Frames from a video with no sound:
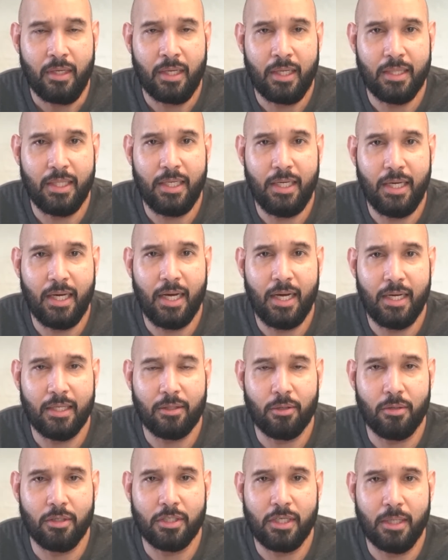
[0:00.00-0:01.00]
Ketika
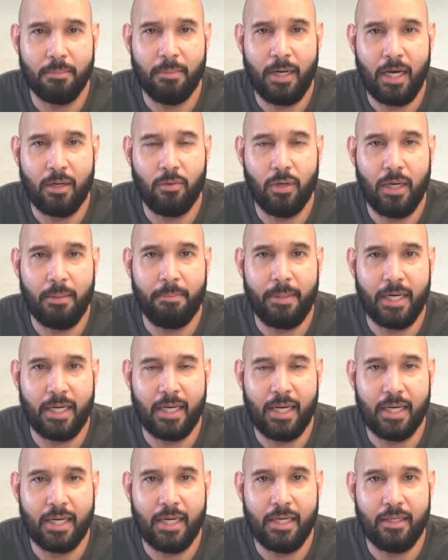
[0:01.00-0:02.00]
Trossard melakukan
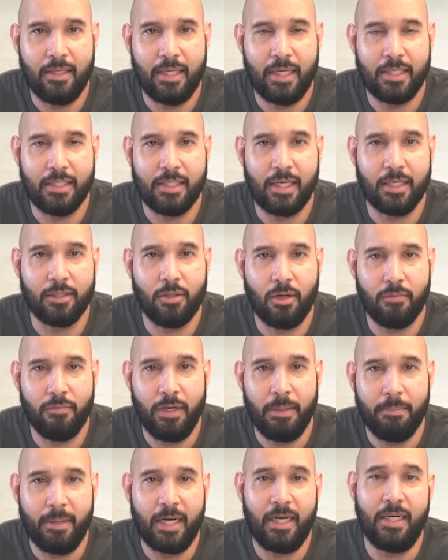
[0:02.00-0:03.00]
pergerakan dari sektor
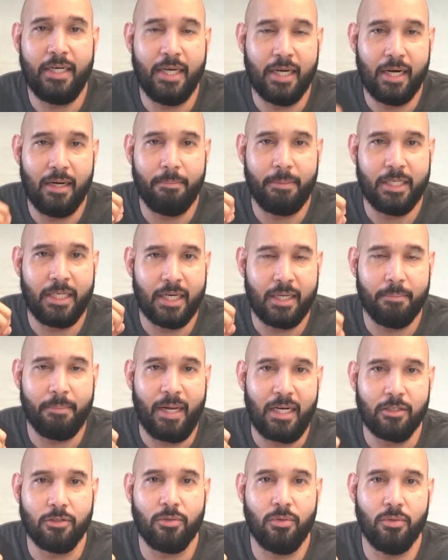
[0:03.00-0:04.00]
wing padahal dia adalah penyerang
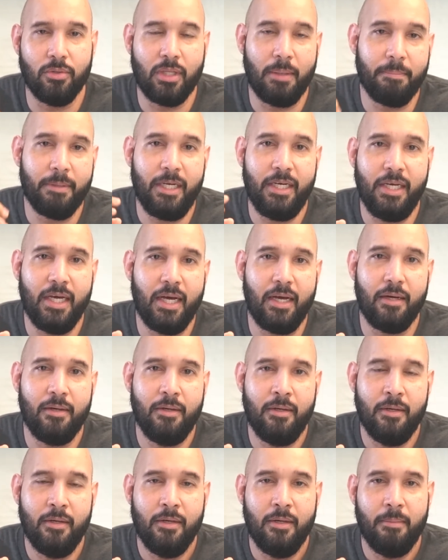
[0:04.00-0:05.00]
palsu loh tapi dia
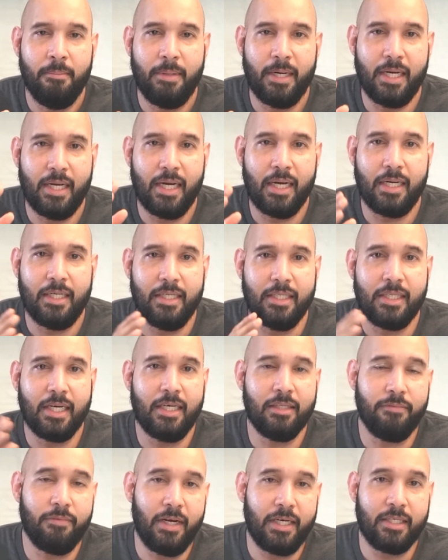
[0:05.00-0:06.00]
pergerakannya
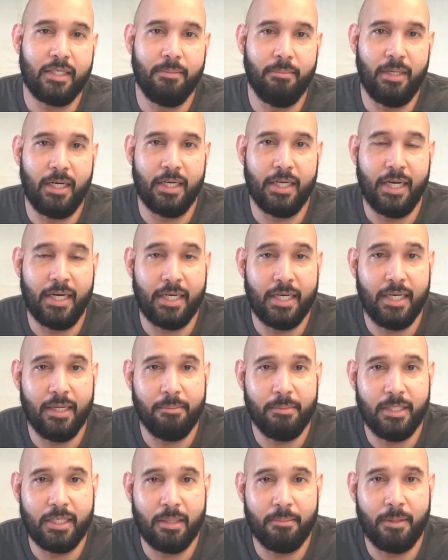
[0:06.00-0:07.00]
sangat fleksibel dan dia
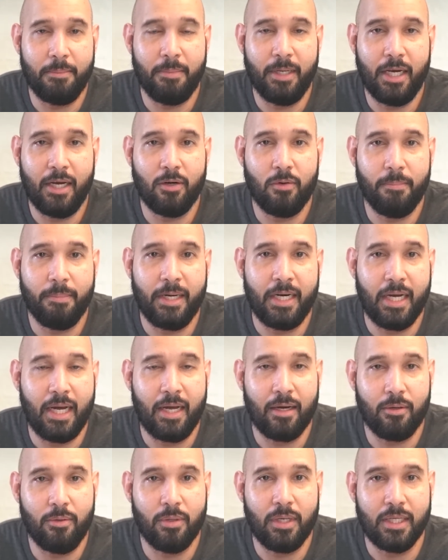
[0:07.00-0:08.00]
bisa memberikan umpan yang
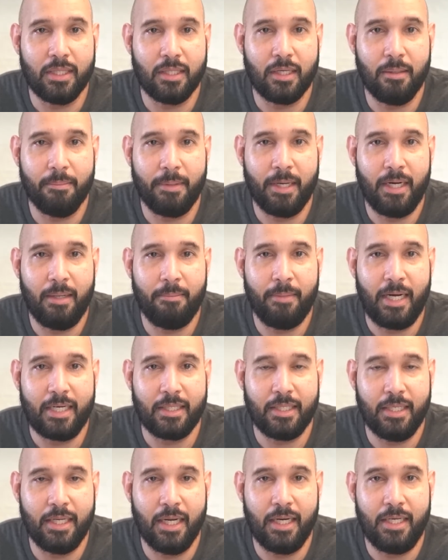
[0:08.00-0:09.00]
akurat kepada
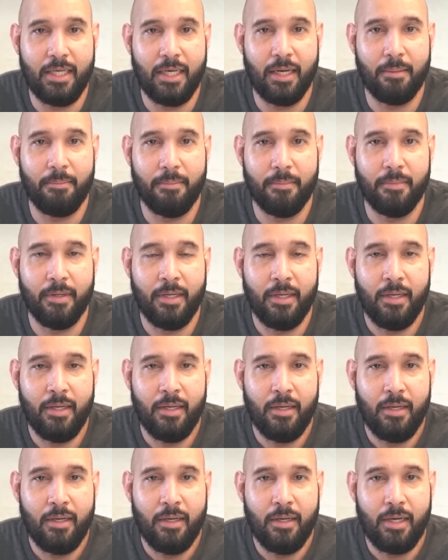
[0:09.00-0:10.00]
Martinelli yang
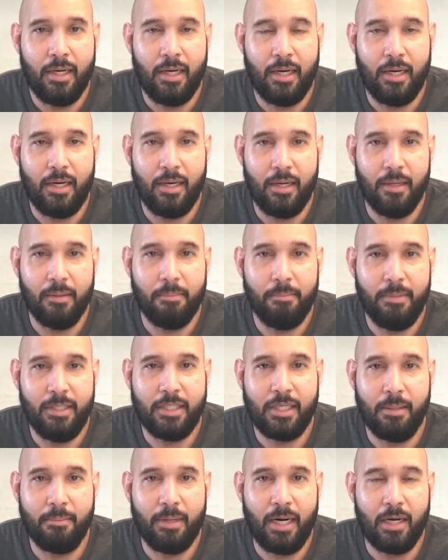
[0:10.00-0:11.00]
uh,
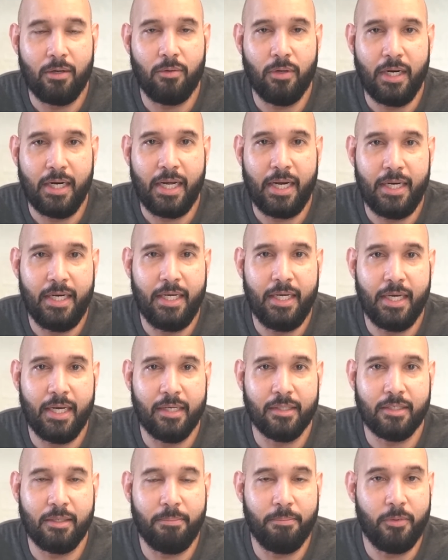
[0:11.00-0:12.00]
bisa melakukan heading
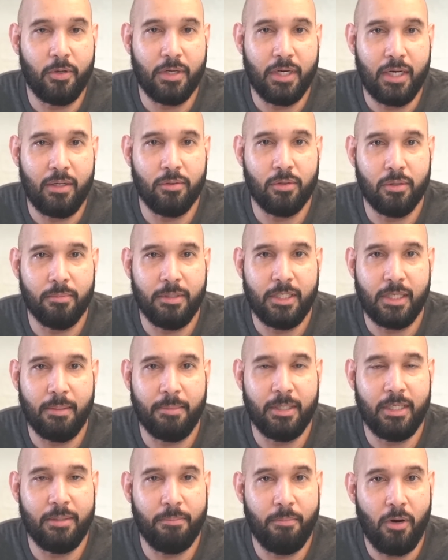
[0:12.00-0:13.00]
yang sempurna untuk bisa
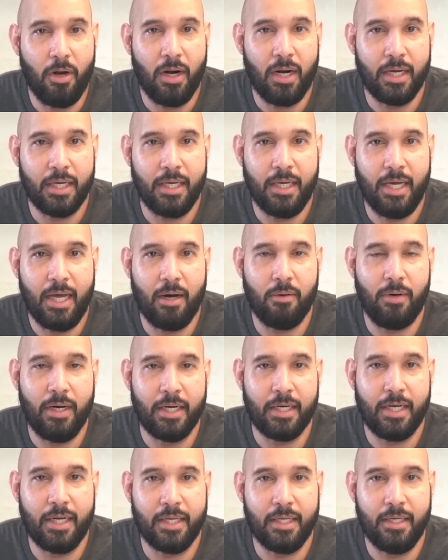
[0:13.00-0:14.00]
menjebol lagi
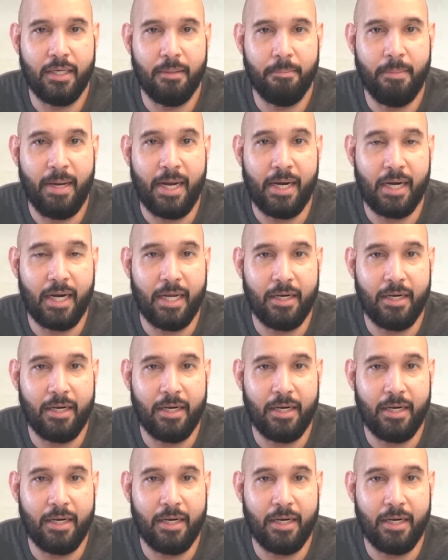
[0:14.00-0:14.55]
gawang dari Ben